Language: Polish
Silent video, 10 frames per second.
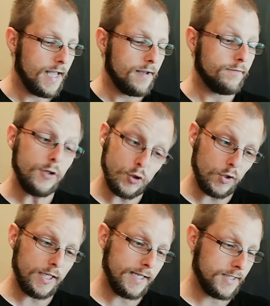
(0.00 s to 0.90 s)

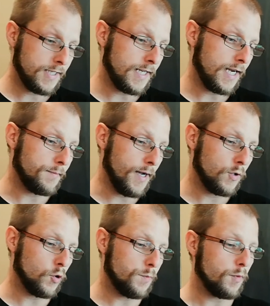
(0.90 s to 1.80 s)
wieczorne leżenie na
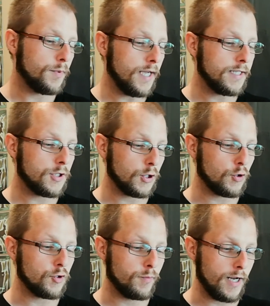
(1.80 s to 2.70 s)
hamaku i popijanie
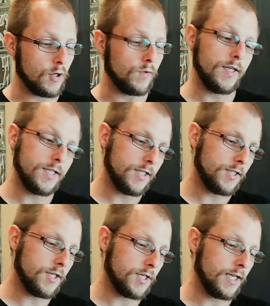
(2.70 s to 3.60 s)
czegoś dobrego.
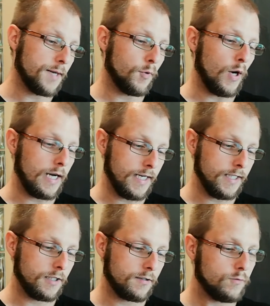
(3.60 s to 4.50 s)
Najczęściej sięga po
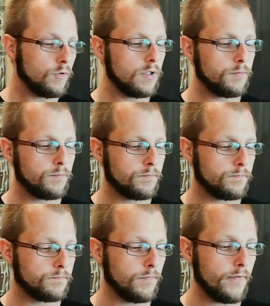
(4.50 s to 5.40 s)
arak, który
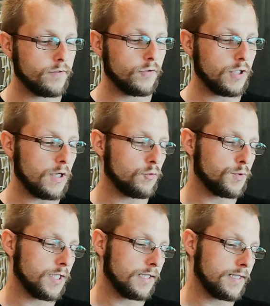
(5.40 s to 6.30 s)
ma w zwyczaju
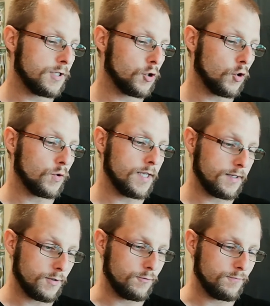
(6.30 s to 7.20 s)
przegryzać
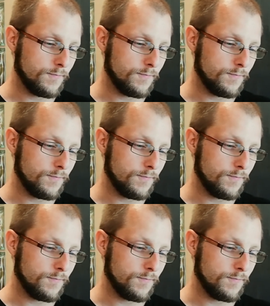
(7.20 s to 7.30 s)
kokosanką.